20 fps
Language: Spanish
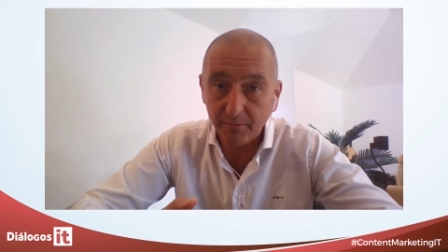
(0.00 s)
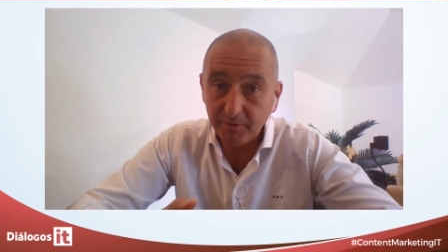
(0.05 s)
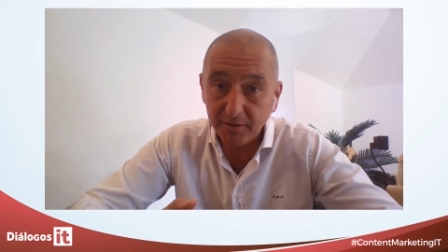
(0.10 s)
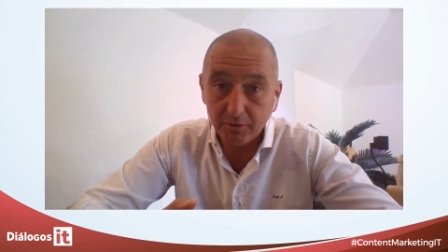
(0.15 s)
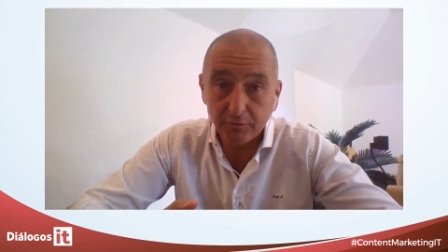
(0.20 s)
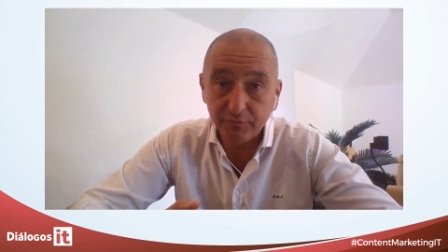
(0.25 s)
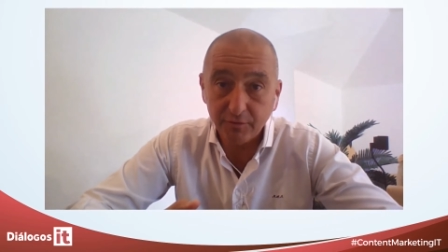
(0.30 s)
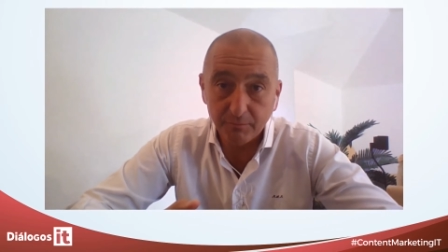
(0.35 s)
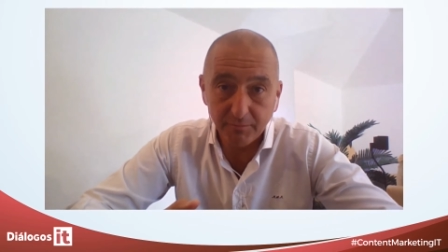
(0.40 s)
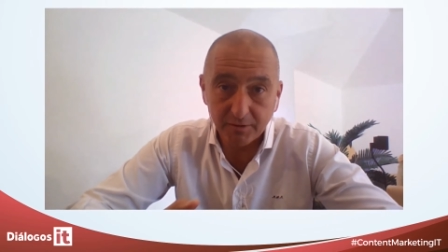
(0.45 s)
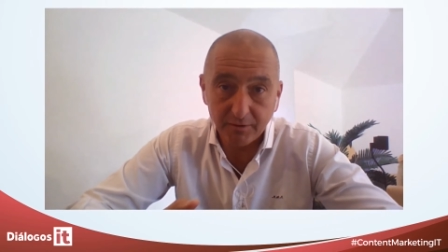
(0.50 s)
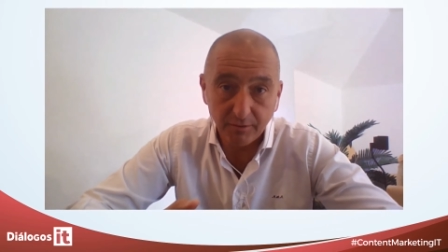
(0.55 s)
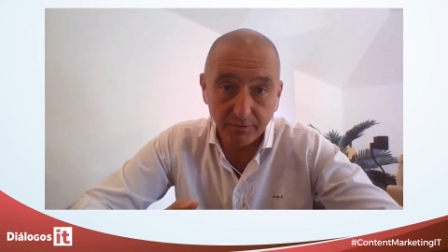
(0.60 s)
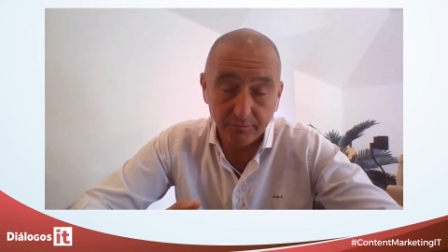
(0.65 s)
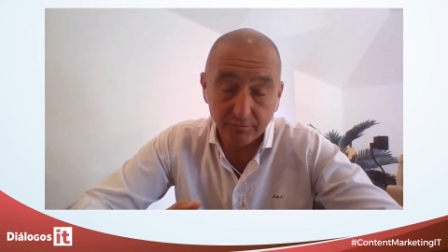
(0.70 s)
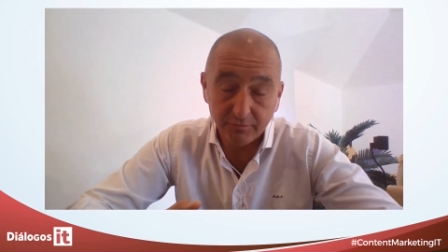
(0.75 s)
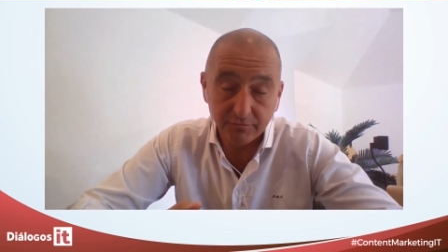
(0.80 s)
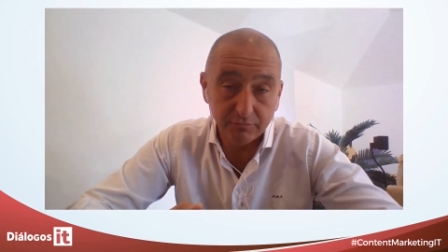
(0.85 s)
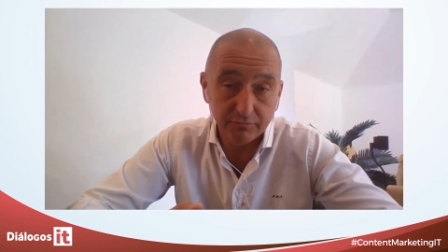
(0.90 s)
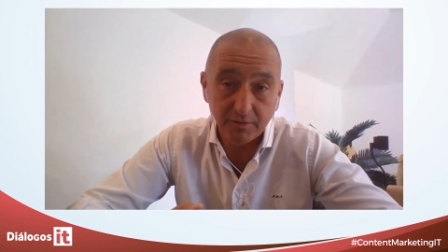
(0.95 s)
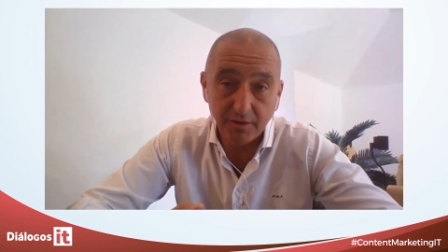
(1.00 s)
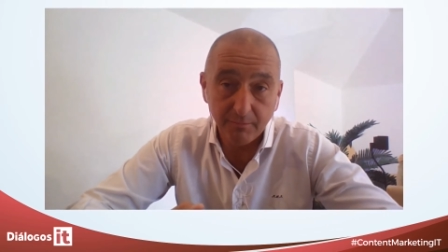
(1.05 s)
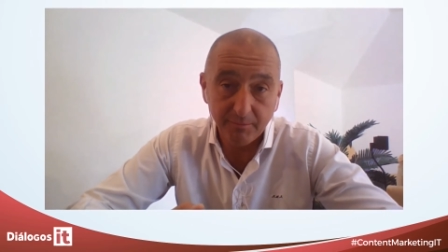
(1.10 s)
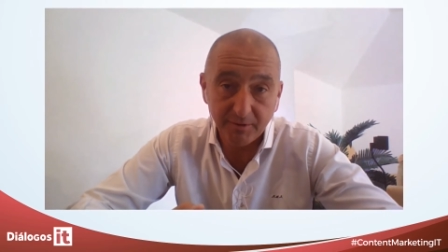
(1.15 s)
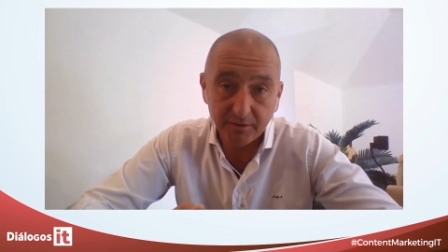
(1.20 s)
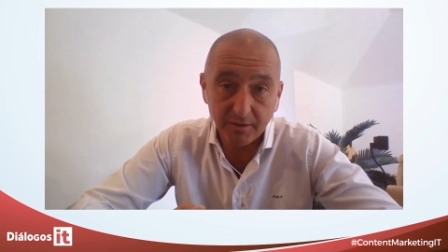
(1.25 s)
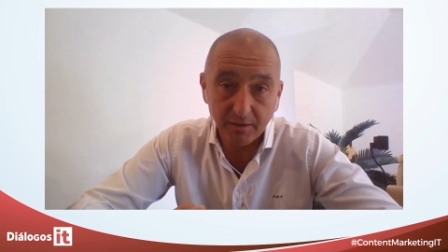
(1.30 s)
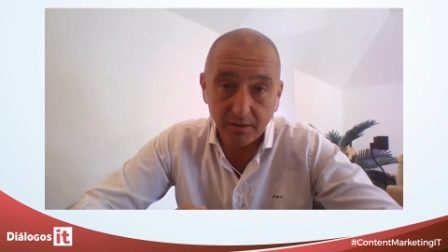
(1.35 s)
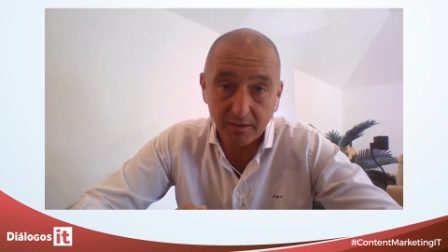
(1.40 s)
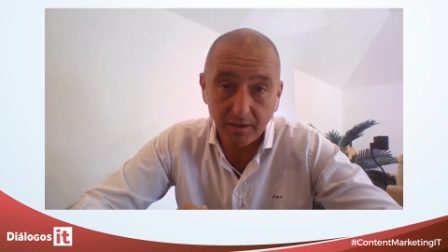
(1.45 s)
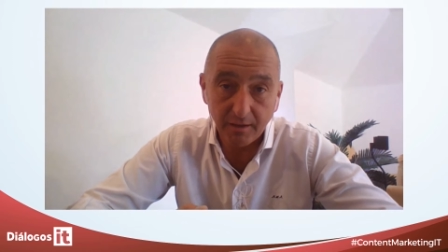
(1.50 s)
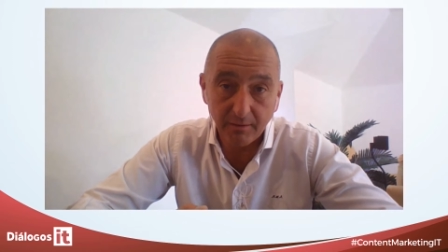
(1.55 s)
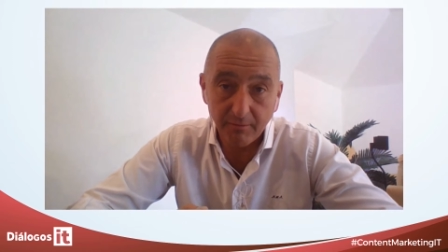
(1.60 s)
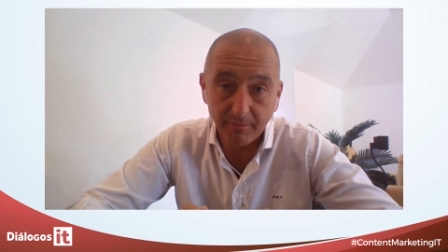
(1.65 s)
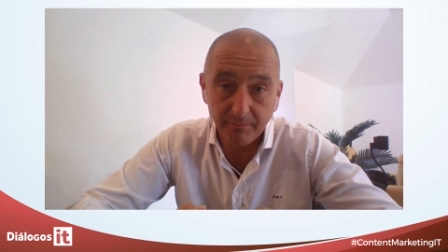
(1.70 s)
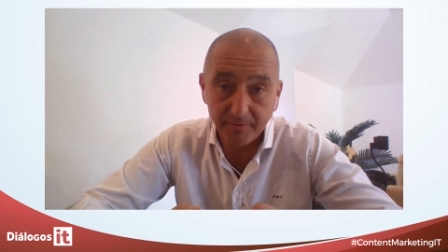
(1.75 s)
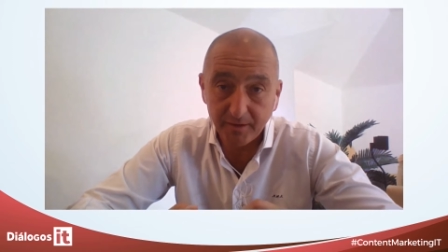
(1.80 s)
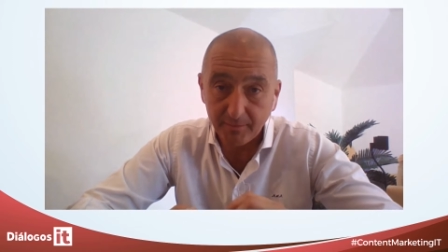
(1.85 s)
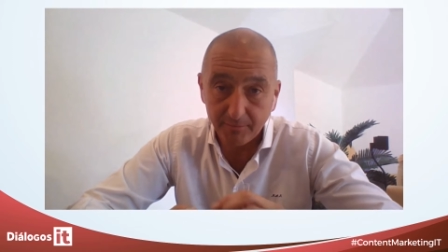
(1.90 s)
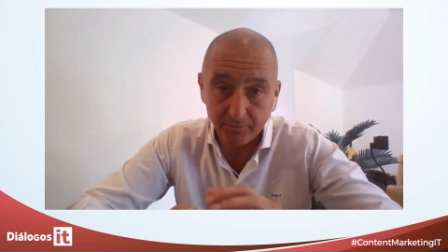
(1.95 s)
la microsegmentación es un elemento
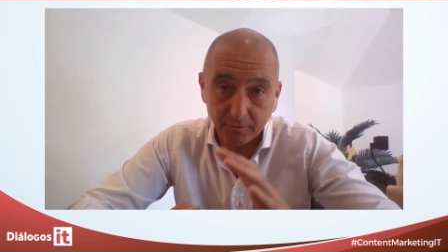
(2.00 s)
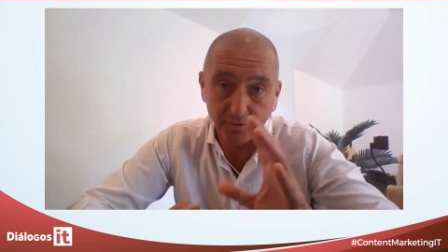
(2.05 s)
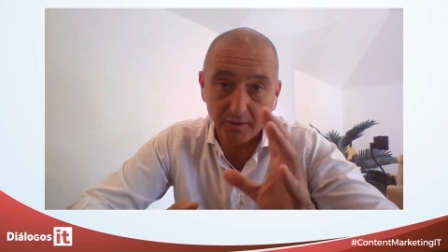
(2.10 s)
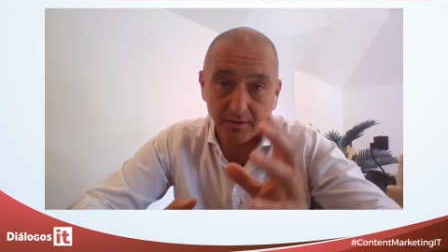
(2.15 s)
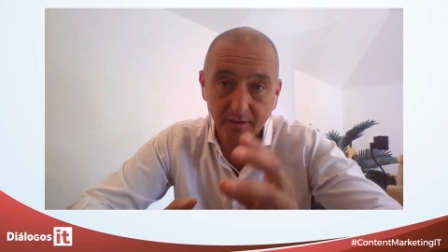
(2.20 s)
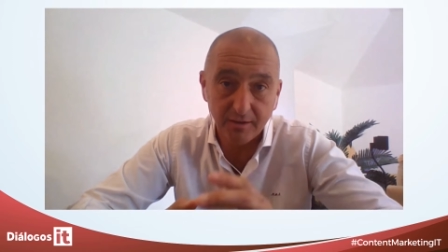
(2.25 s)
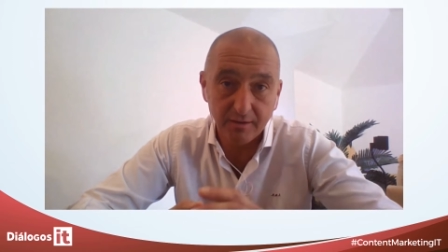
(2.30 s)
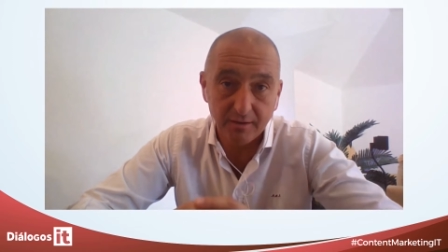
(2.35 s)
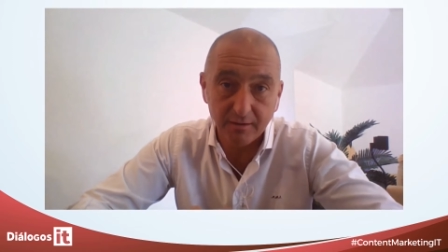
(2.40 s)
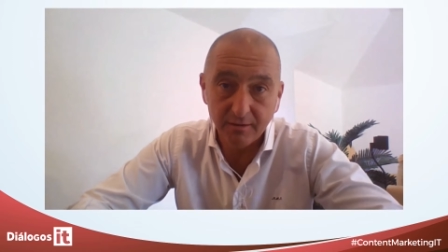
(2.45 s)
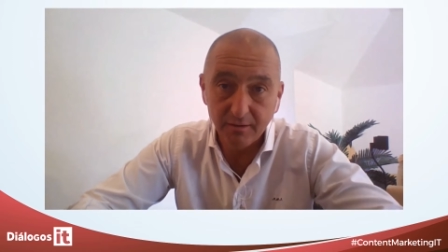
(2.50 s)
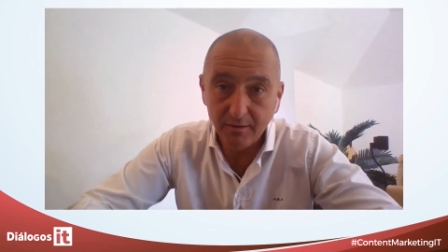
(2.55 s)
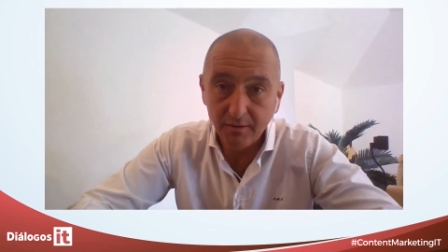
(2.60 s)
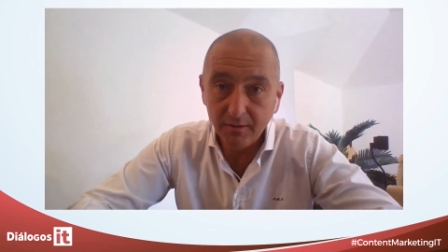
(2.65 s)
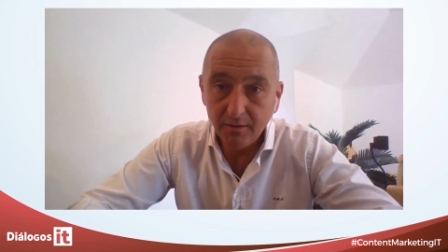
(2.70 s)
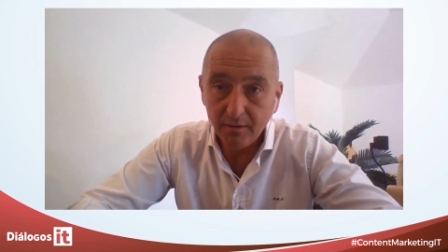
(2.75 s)
clave para proteger